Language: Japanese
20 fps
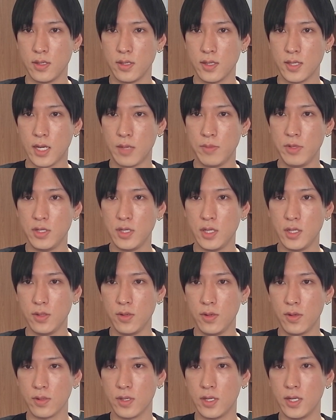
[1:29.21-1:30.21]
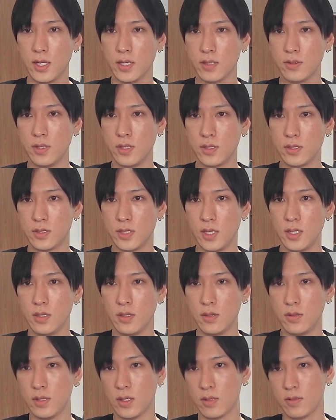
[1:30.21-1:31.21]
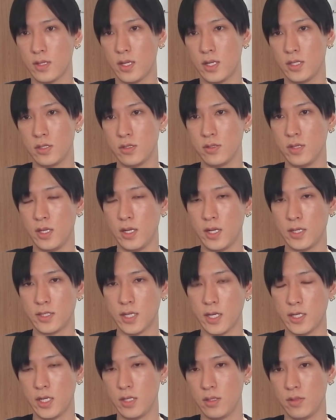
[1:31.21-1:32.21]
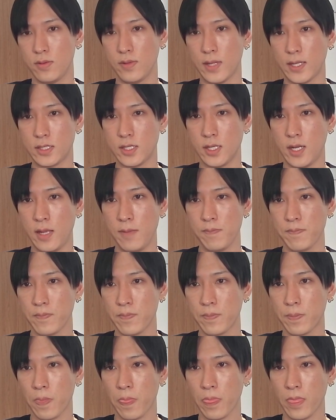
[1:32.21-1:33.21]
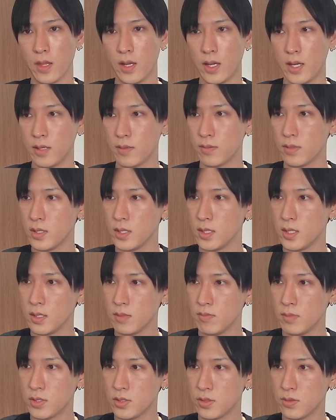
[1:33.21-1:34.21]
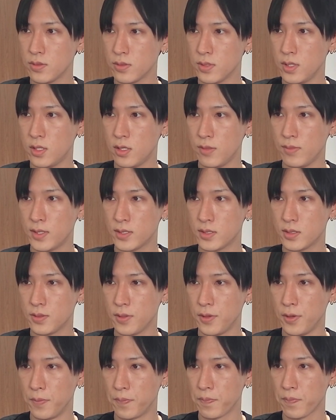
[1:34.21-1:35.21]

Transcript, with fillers: 上期の下落率1970年以来最大という形でね、はい。まあ、情報出てますと。